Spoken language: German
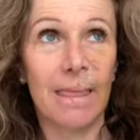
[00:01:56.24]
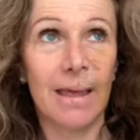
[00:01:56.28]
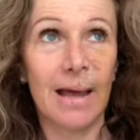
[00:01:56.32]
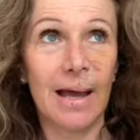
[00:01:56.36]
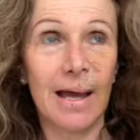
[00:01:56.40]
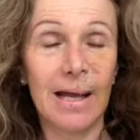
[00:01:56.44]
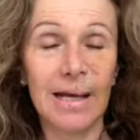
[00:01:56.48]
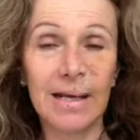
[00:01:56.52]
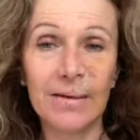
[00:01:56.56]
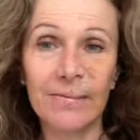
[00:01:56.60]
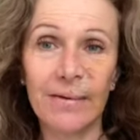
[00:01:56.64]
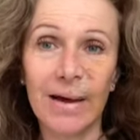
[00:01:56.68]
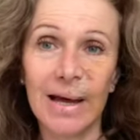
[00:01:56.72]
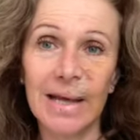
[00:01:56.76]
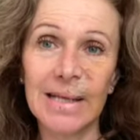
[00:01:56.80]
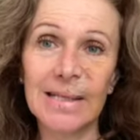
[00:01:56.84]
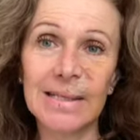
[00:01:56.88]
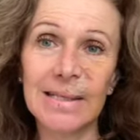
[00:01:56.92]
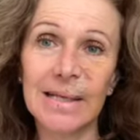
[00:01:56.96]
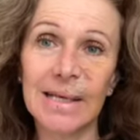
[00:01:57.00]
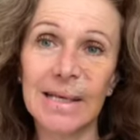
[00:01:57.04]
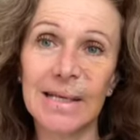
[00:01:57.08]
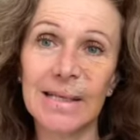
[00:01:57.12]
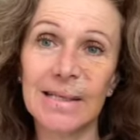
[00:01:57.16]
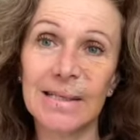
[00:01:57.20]
Eine
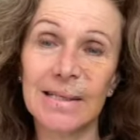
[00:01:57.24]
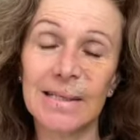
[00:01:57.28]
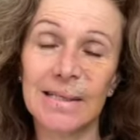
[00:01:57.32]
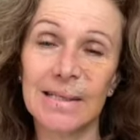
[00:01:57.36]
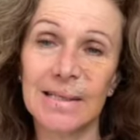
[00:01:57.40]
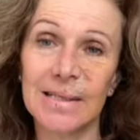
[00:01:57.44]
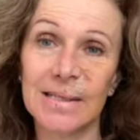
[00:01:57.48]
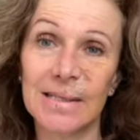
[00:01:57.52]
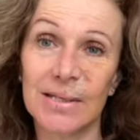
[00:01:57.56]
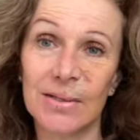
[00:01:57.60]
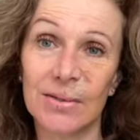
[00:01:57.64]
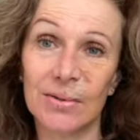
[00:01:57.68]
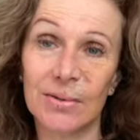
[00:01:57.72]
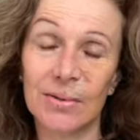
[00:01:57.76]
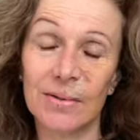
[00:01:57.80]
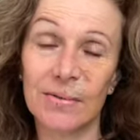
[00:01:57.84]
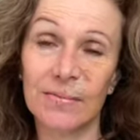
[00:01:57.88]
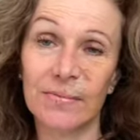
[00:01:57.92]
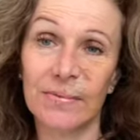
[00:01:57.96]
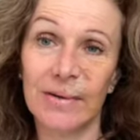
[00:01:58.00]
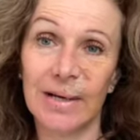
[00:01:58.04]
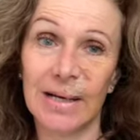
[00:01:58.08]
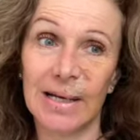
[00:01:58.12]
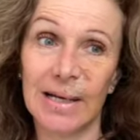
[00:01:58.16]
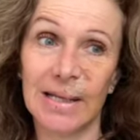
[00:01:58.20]
weitere
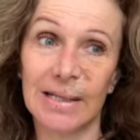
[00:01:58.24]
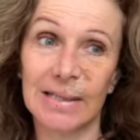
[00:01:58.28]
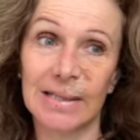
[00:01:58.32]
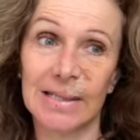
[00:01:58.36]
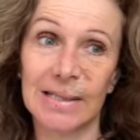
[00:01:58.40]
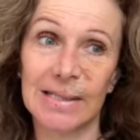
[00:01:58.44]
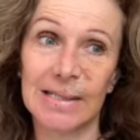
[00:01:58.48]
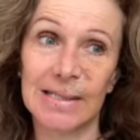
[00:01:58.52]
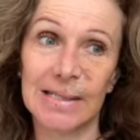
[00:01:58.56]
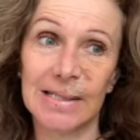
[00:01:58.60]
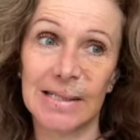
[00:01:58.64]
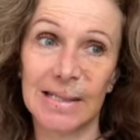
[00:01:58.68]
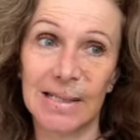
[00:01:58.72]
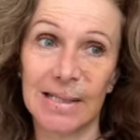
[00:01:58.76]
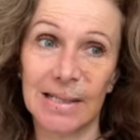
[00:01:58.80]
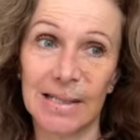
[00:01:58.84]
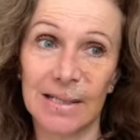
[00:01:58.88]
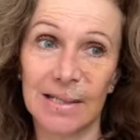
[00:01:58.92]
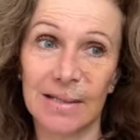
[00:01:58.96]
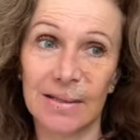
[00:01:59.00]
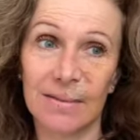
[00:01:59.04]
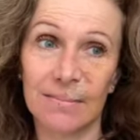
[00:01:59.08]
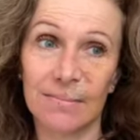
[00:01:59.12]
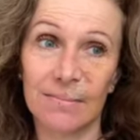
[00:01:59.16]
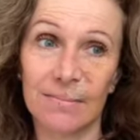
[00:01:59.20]
Intention war, dass
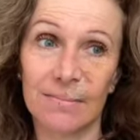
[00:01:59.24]
ich